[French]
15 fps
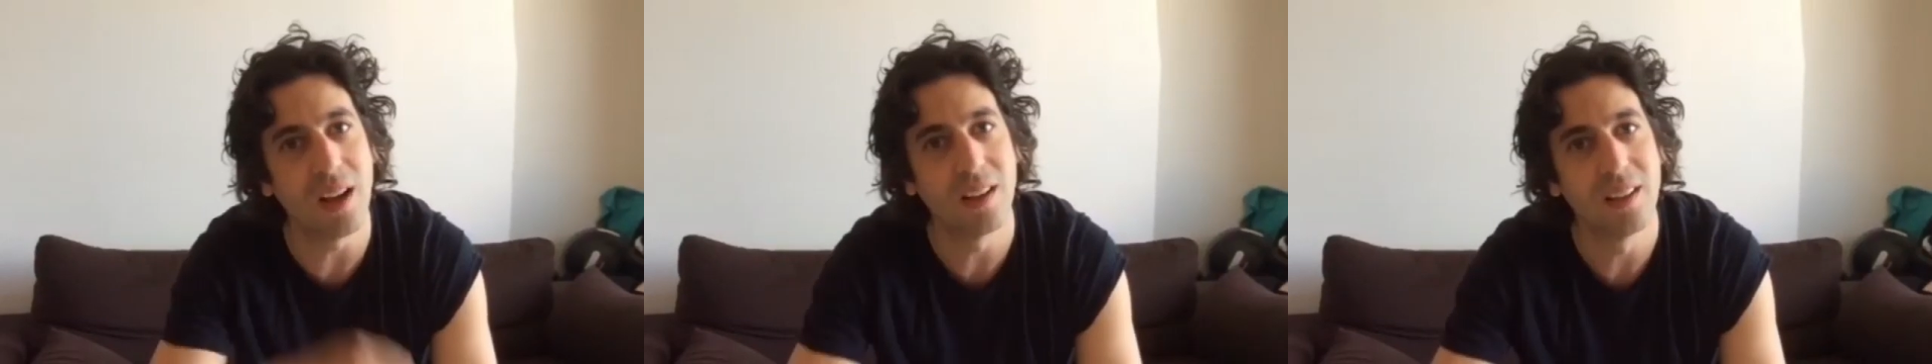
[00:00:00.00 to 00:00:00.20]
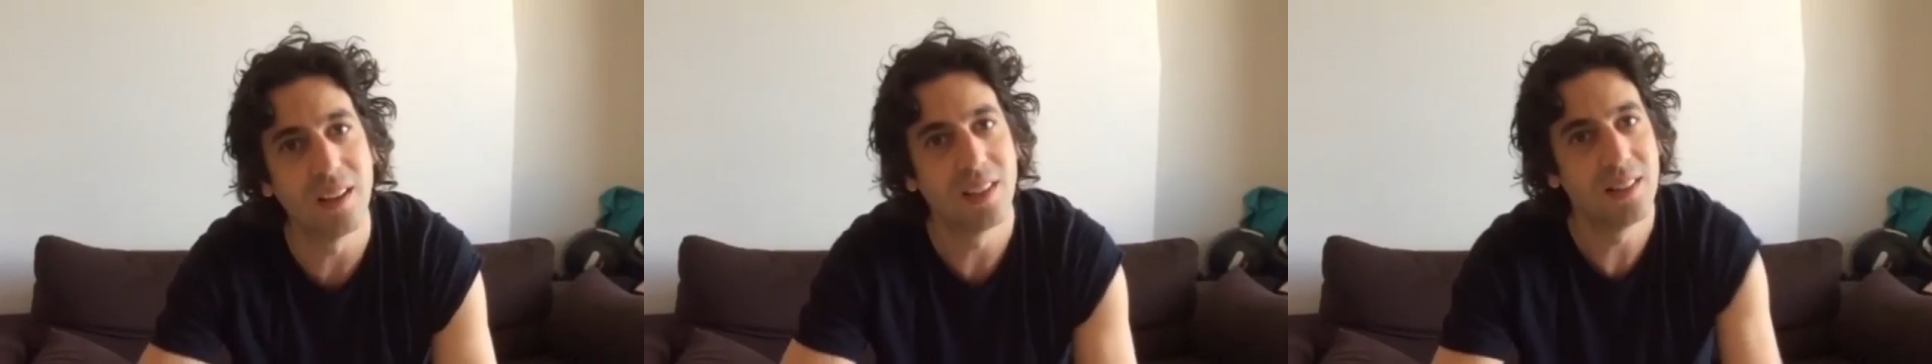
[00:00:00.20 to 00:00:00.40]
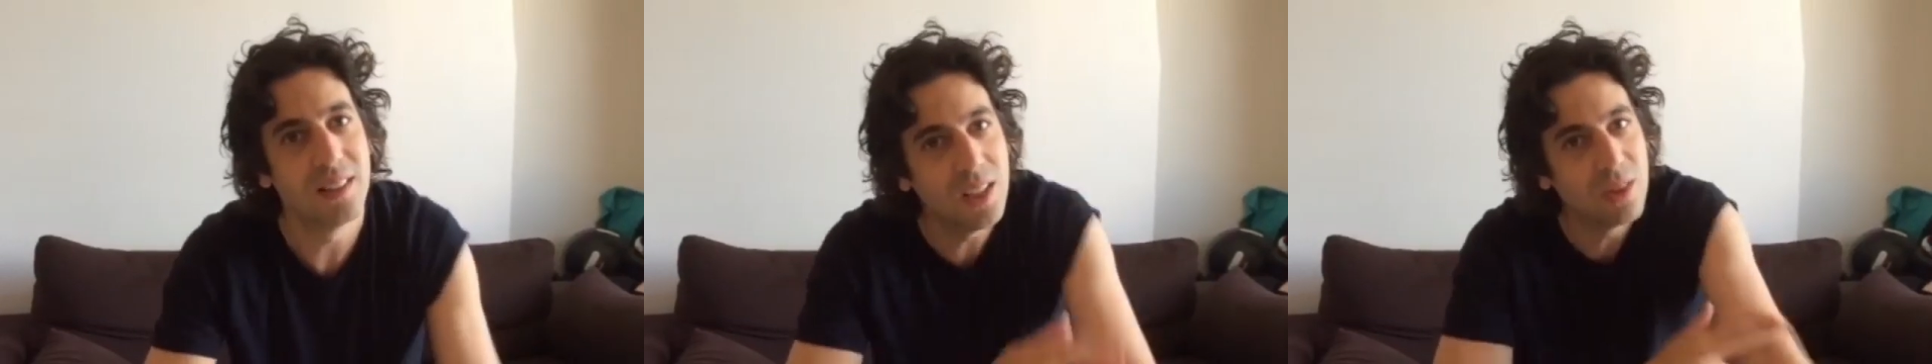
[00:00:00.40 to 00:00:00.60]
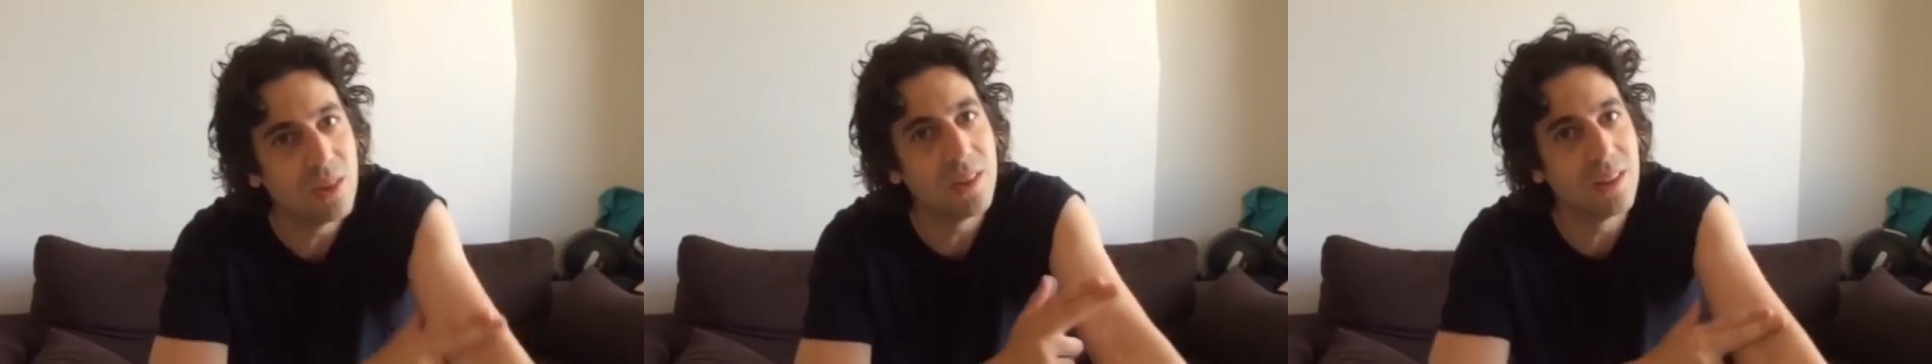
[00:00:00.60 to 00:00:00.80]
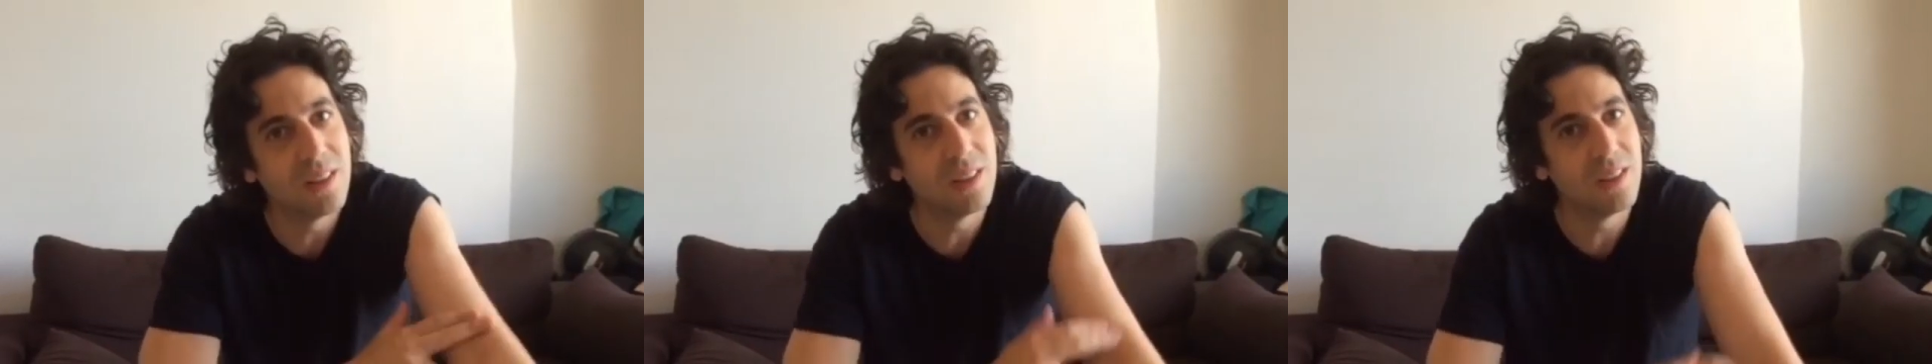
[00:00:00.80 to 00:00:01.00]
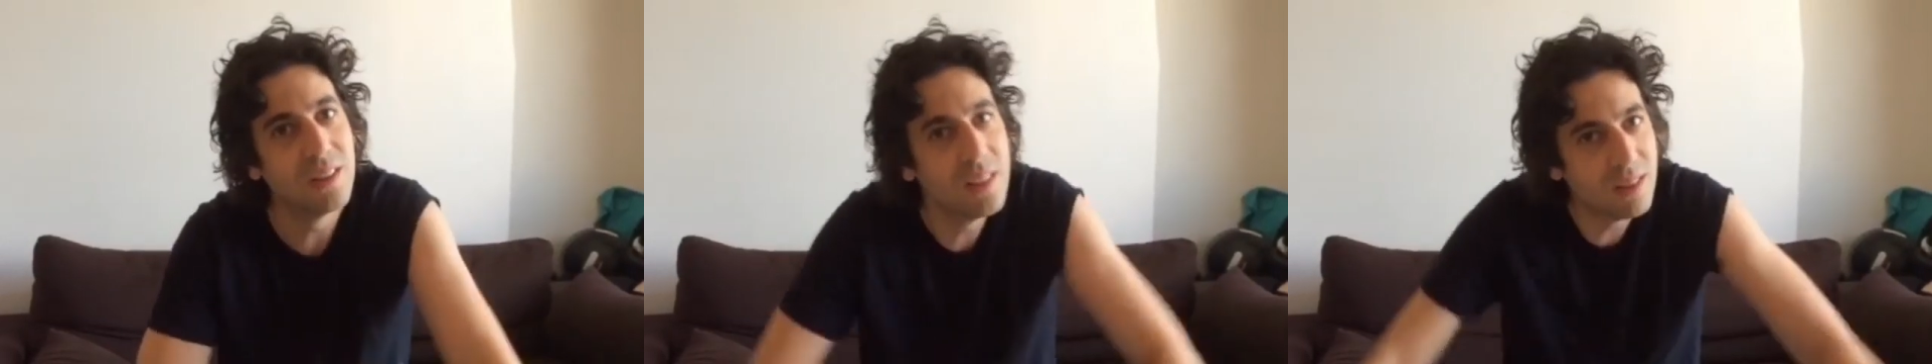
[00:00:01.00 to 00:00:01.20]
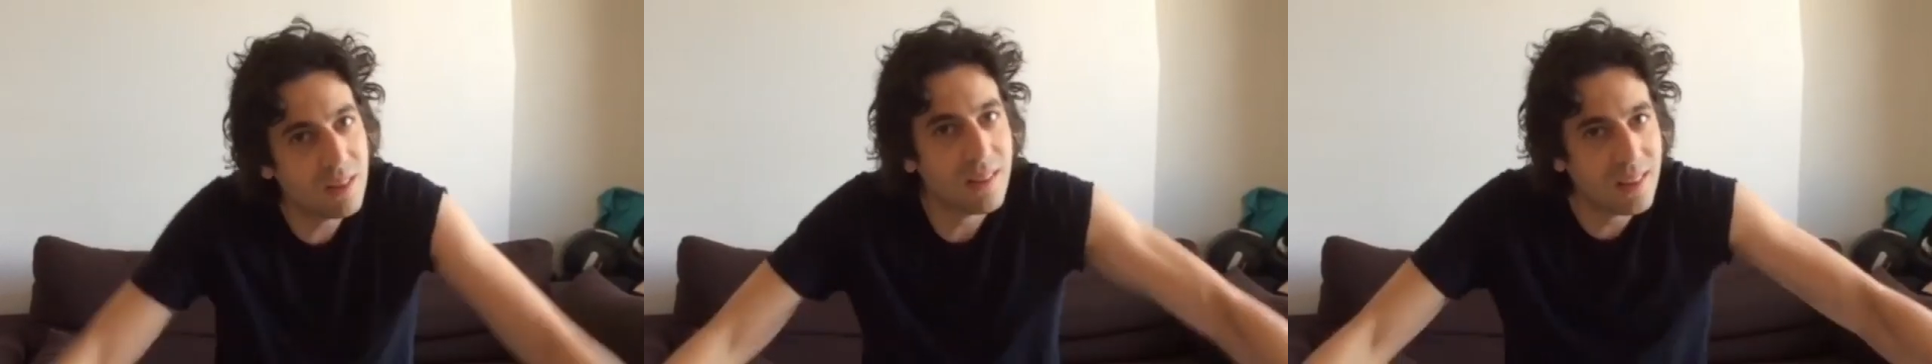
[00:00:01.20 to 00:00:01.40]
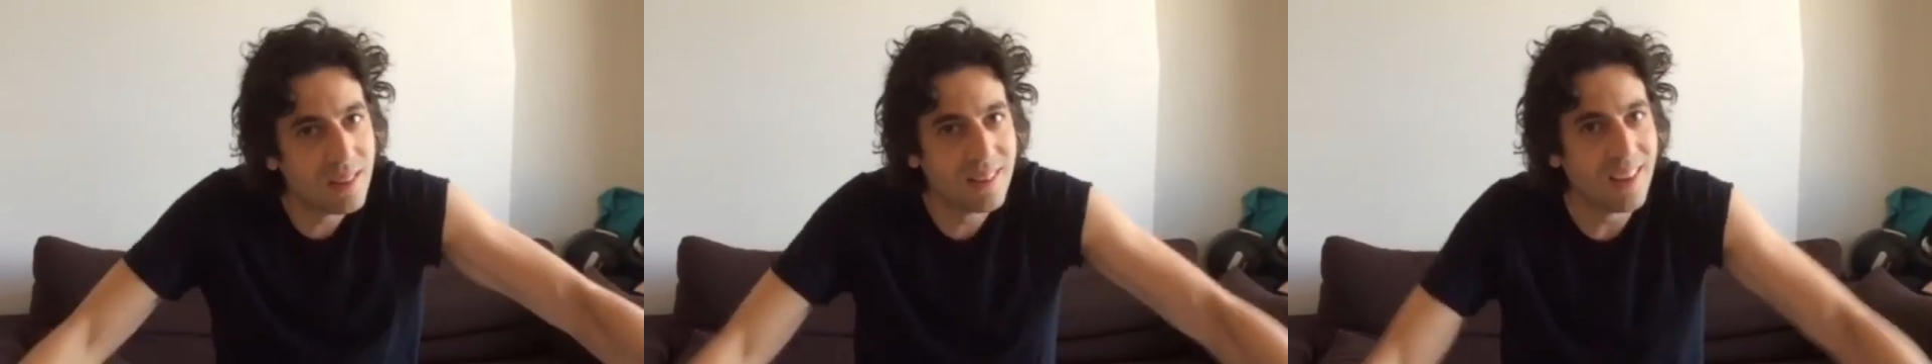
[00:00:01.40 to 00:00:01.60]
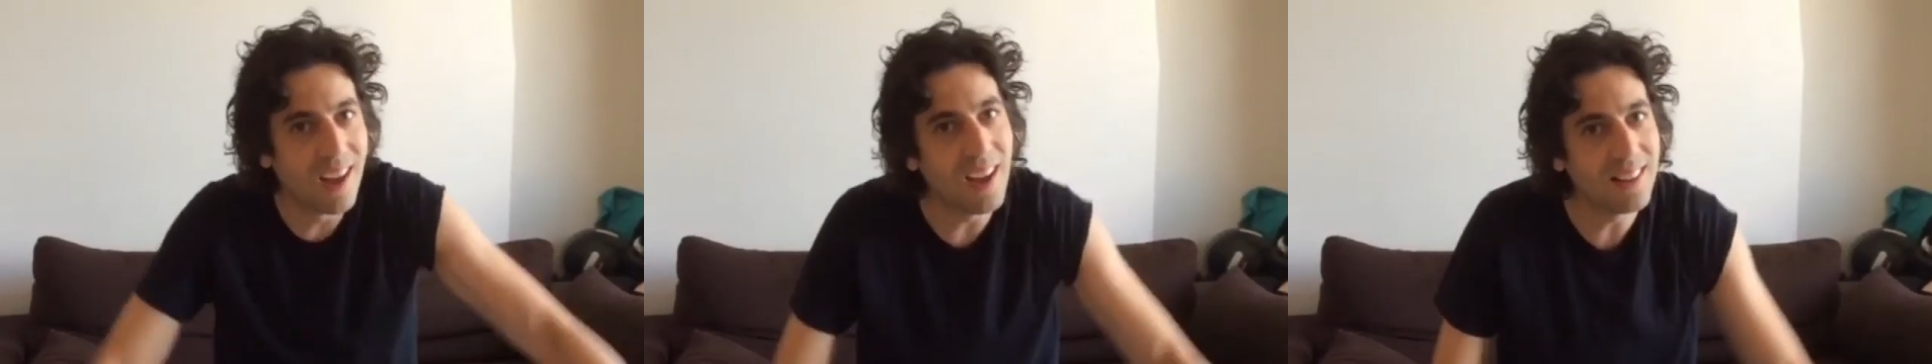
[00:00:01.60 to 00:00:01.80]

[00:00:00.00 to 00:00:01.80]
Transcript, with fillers: Hein, ni de... Ni de...